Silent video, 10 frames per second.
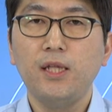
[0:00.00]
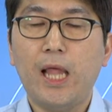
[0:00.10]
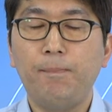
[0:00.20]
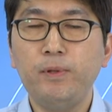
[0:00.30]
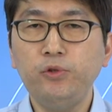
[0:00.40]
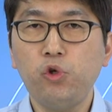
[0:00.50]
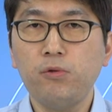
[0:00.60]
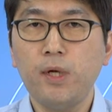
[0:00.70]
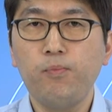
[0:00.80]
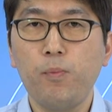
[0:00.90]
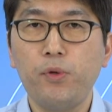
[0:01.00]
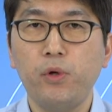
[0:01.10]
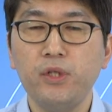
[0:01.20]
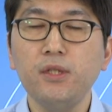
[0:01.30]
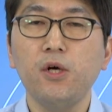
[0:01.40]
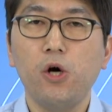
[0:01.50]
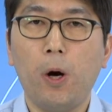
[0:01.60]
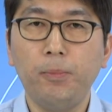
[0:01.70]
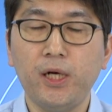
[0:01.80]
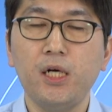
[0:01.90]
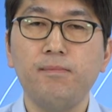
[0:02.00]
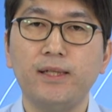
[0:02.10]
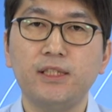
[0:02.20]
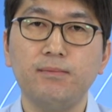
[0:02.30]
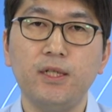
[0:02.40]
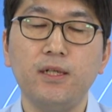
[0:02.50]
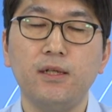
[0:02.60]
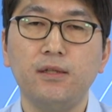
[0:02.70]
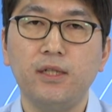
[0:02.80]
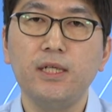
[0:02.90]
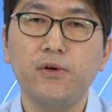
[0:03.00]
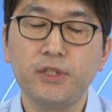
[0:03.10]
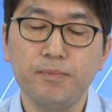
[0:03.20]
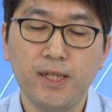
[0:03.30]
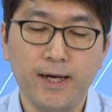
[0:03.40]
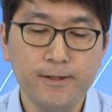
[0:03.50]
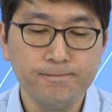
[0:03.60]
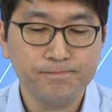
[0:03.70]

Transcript: 나쁜 쪽으로만 볼 필요는 없다라는 말씀을 드리는 것입니다.